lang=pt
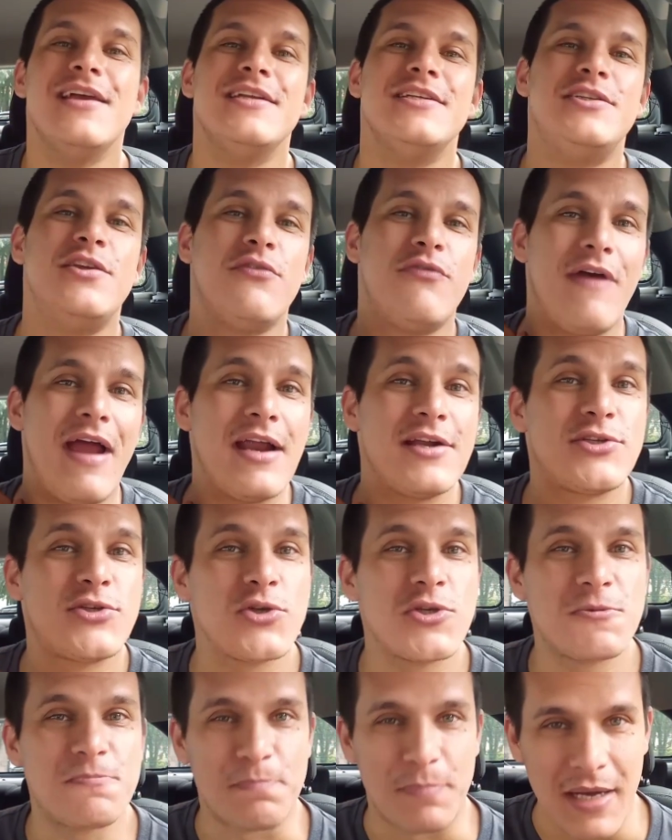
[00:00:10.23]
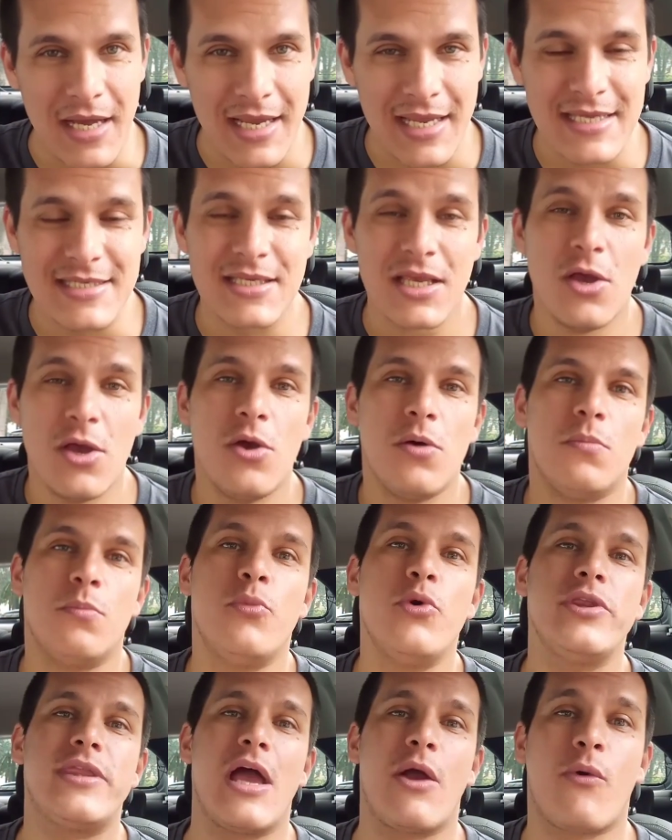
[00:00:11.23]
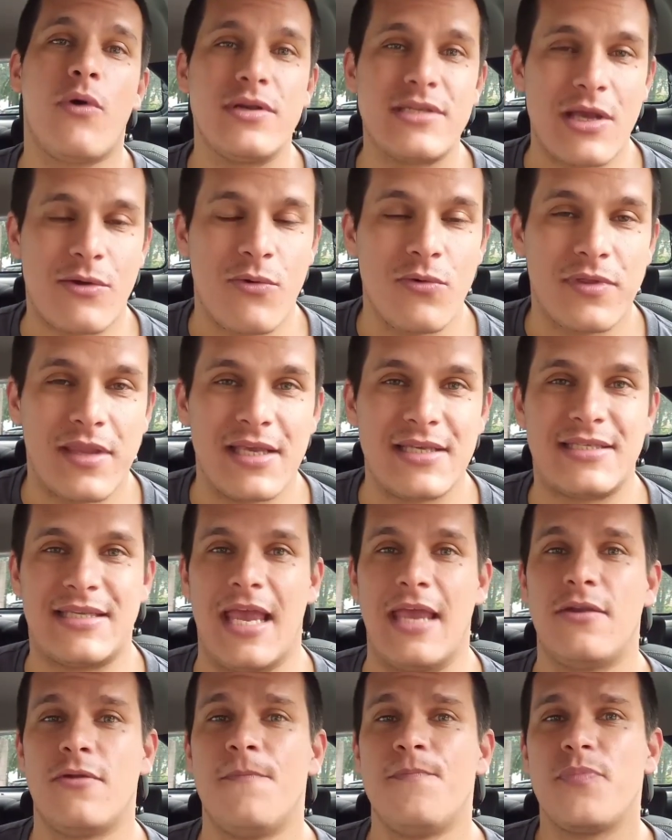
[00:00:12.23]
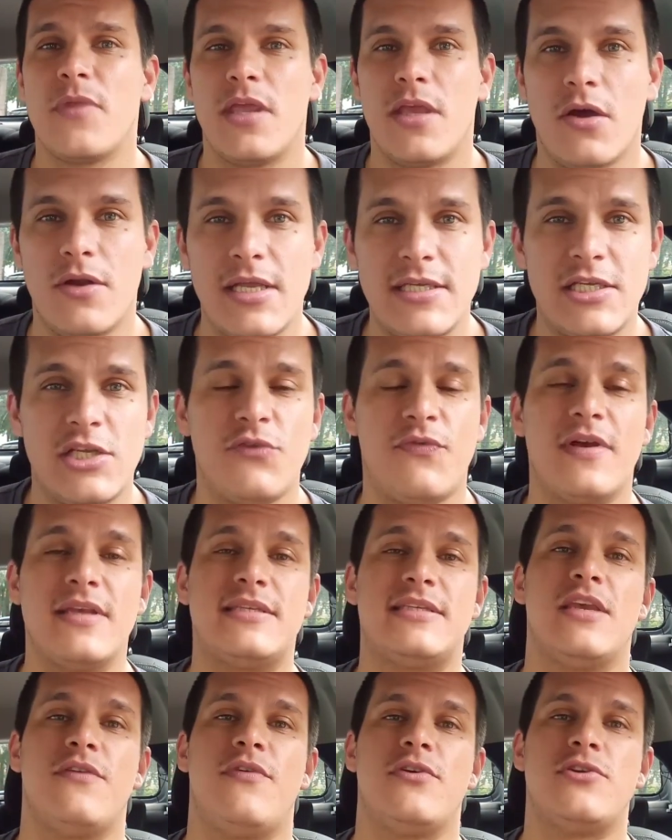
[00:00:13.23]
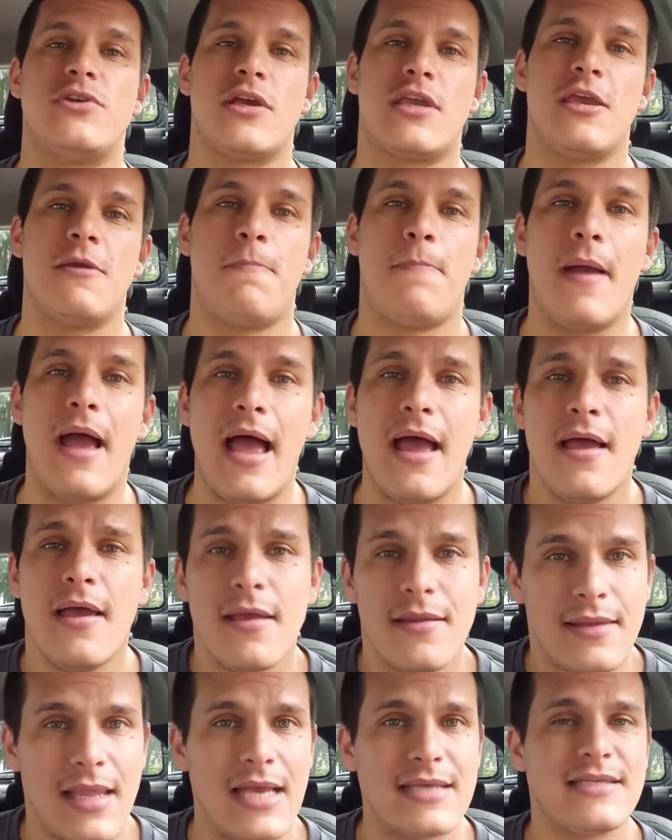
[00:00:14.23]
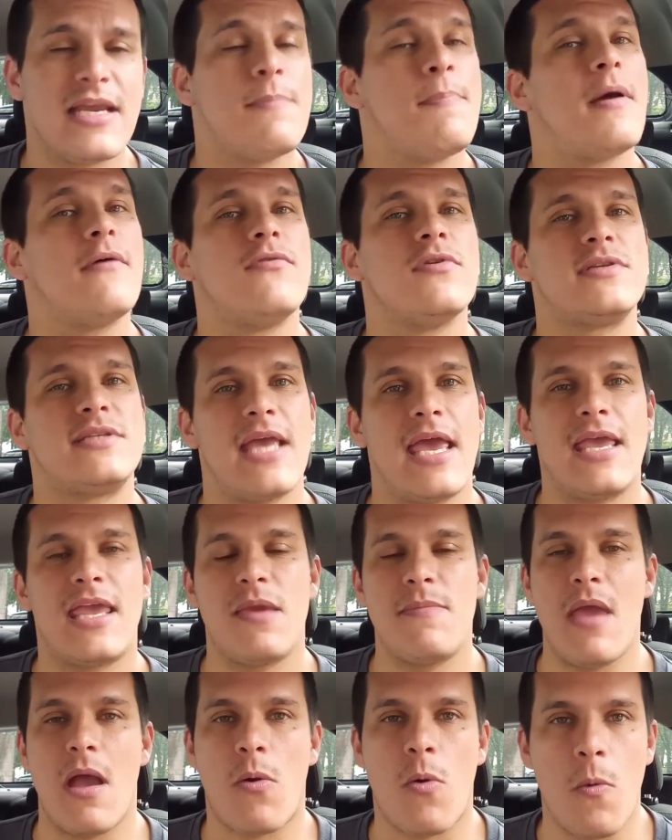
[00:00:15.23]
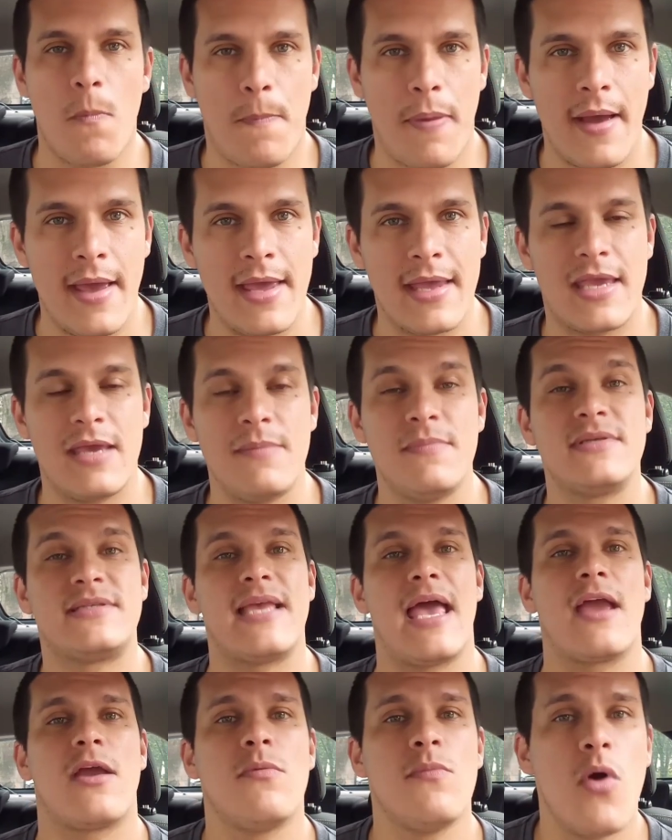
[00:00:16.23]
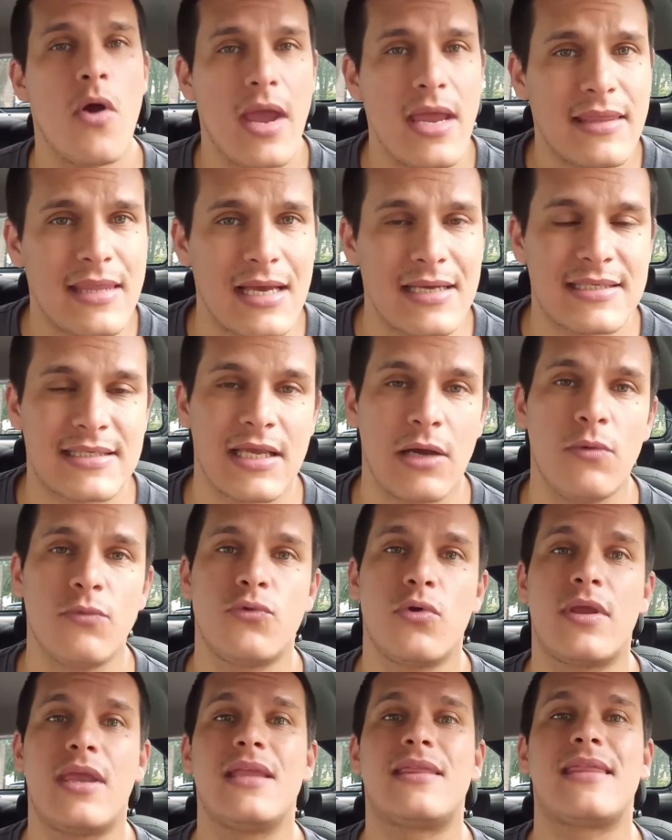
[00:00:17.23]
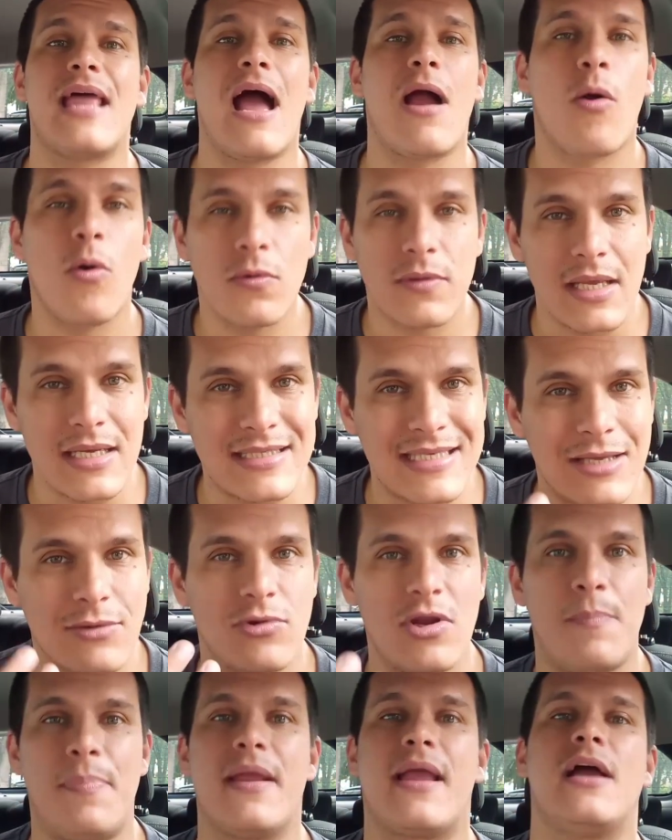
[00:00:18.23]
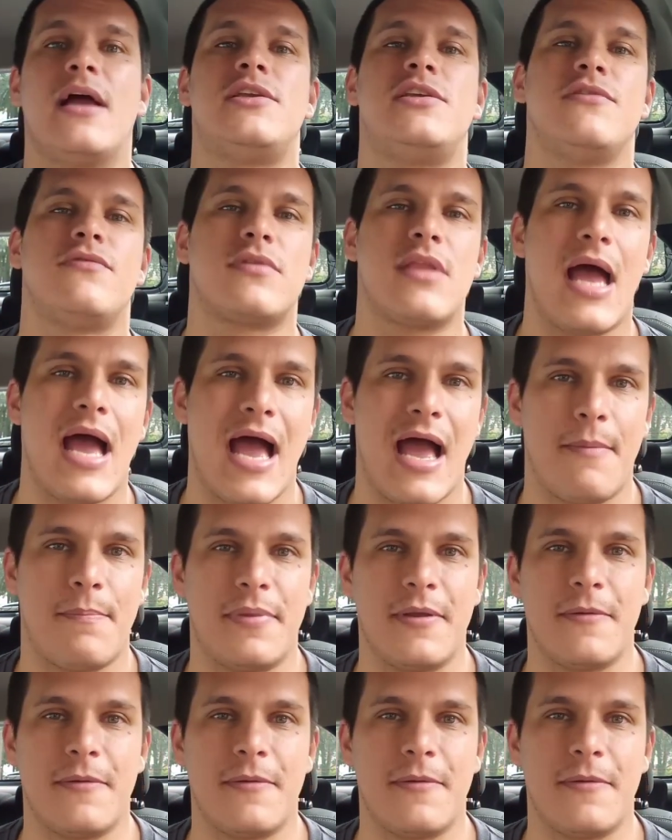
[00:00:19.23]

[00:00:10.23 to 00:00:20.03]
Diversos bugs, muita coisa acontecendo. Eu decidi fazer esse vídeo aqui para trazer para você que me acompanha, que me segue, uma orientação do que está acontecendo no aplicativo da RAP.